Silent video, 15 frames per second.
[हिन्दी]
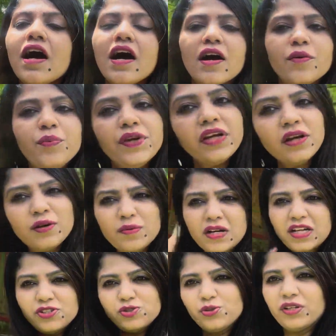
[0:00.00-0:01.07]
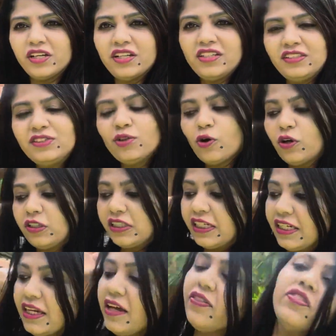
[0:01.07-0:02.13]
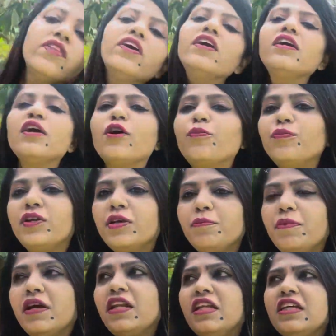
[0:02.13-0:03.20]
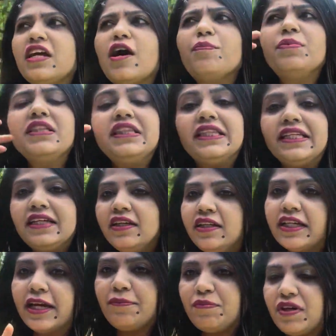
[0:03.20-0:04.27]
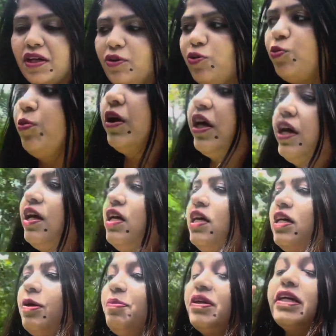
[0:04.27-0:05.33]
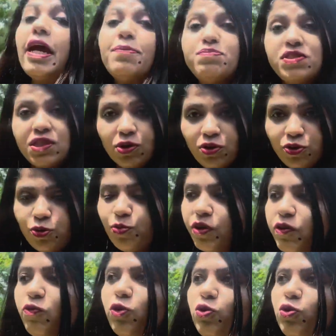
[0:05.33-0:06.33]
अभी हम आ चुके हैं रिसोर्ट के अंदर हमने पहले यहाँ पे तीन टाइप के रूम हैं यहाँ पे कैप्सिल रूम है वो